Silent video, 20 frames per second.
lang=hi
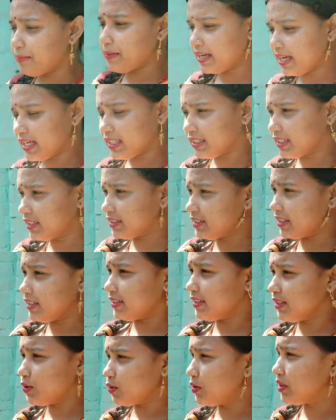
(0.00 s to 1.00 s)
मैं अंदर
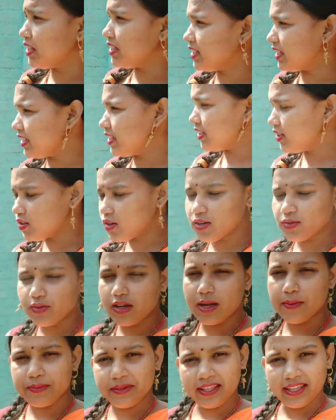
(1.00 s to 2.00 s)
चलती हूँ किचन की और
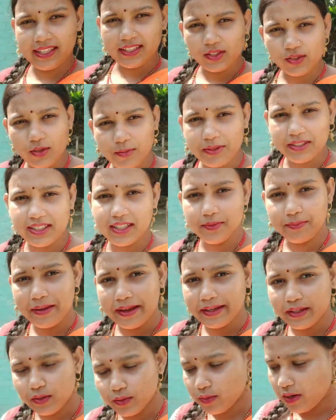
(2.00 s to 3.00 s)
वहाँ पे देखती हूँ अभी तक
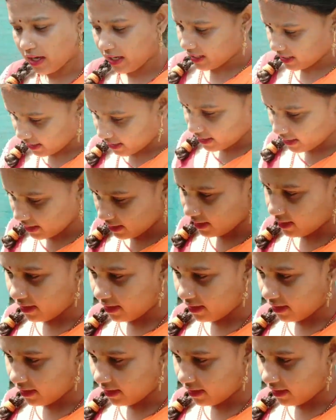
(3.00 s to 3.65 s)
पेंट हुआ है कि नहीं